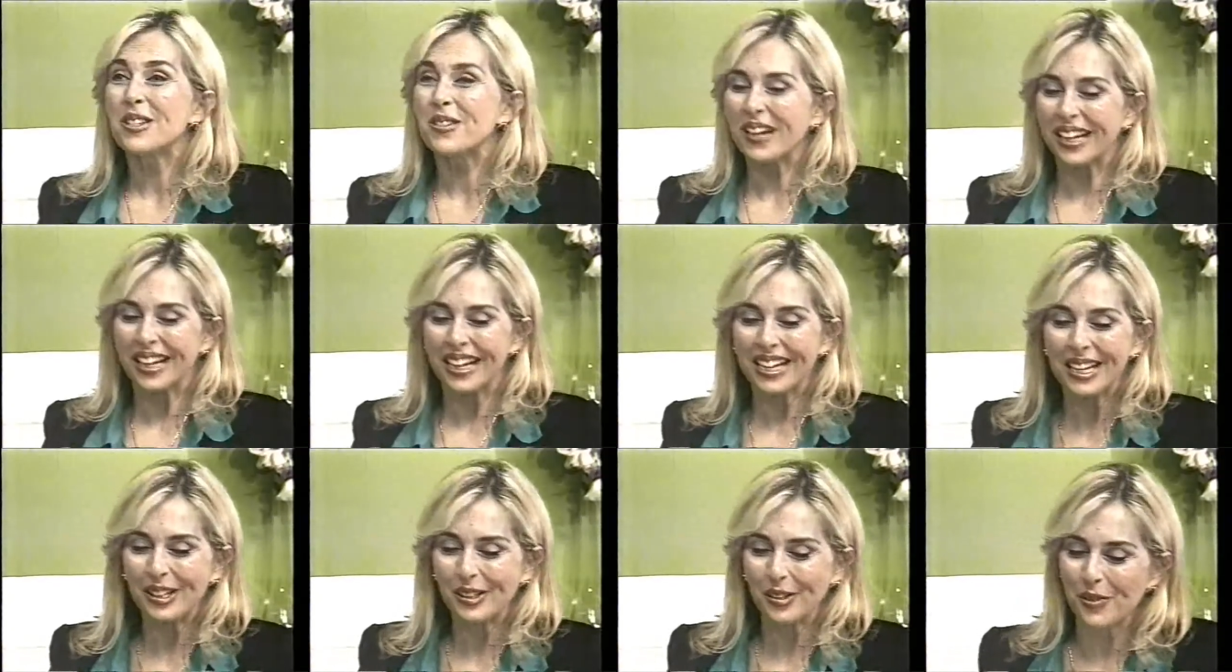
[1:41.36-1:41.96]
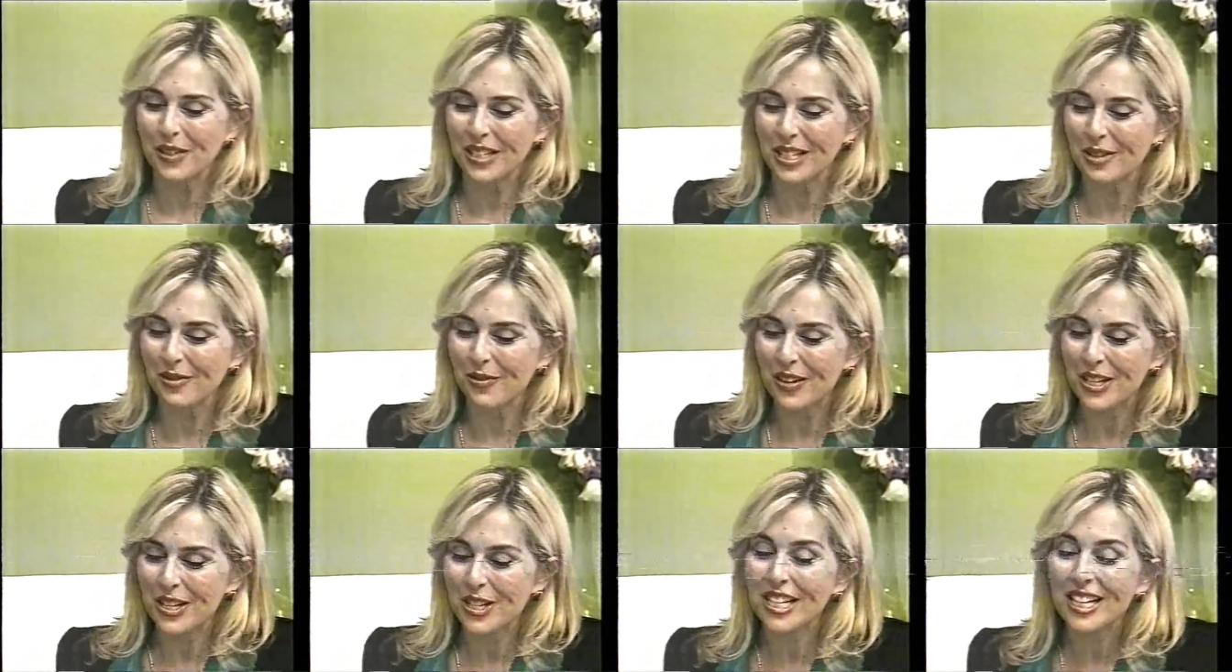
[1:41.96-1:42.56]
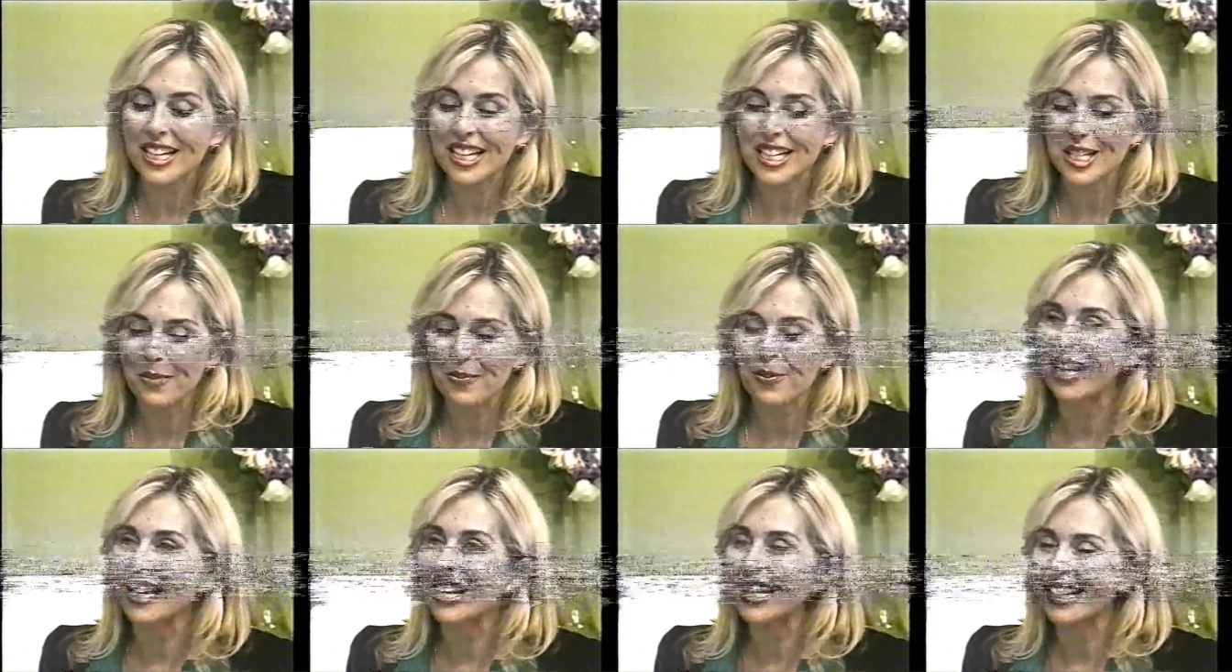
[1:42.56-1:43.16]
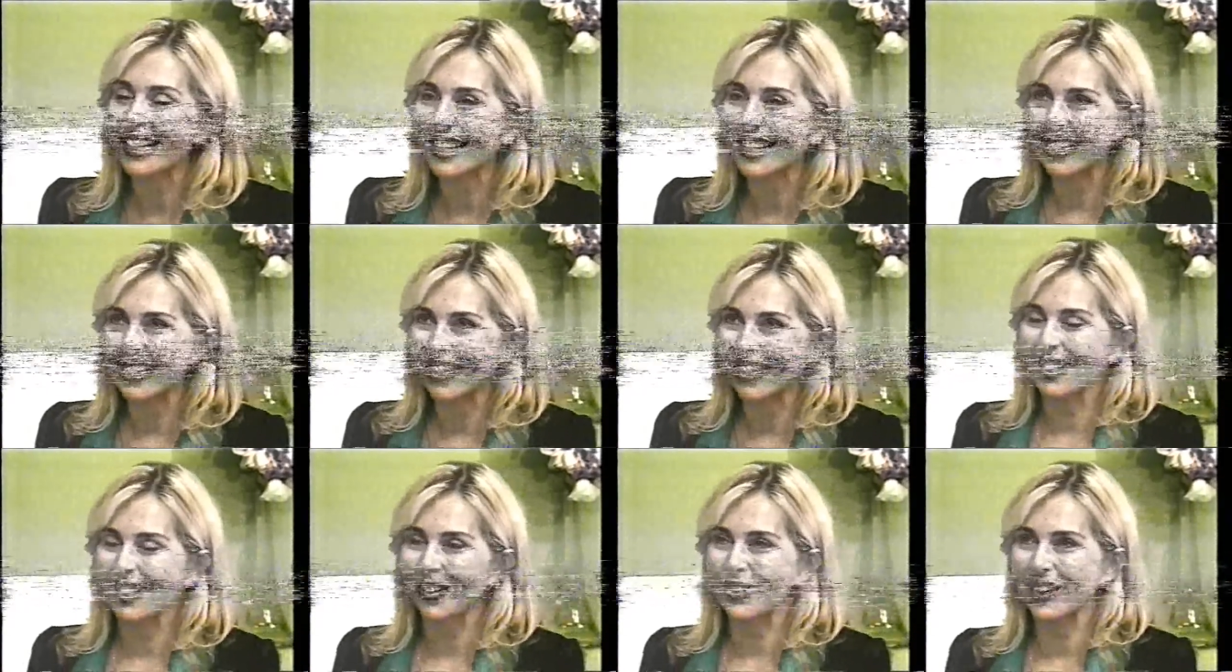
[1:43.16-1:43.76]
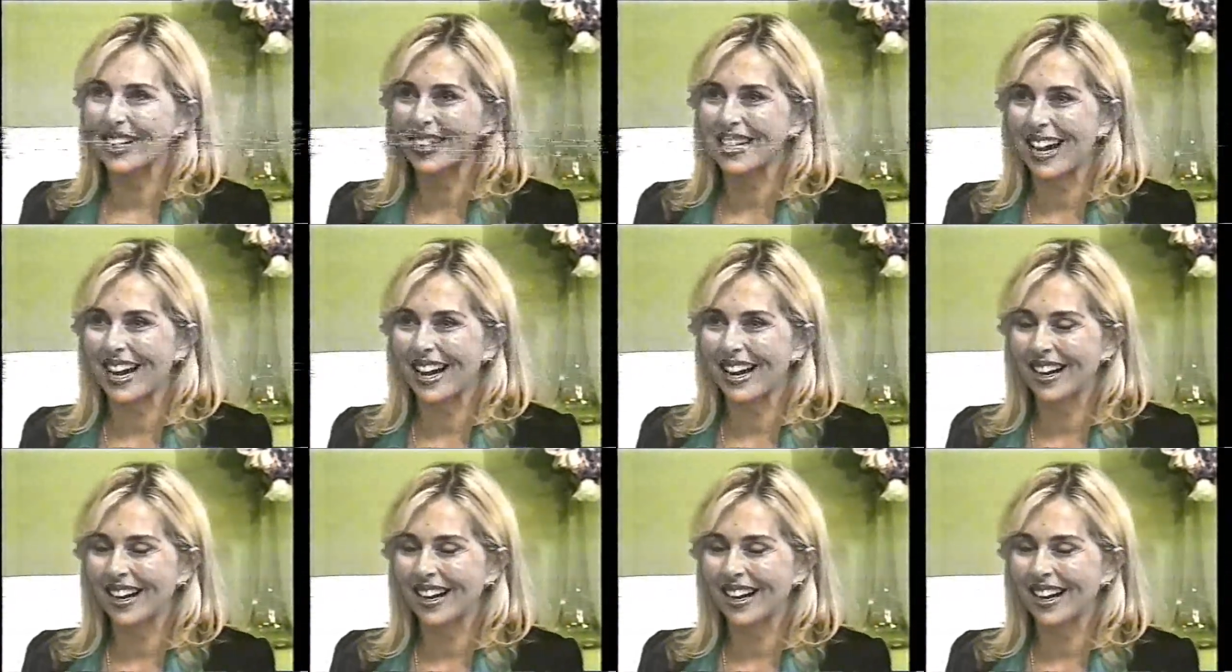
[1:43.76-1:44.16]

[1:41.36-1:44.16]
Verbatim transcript: Fernando, você fez que tipo de anestesia no Richard?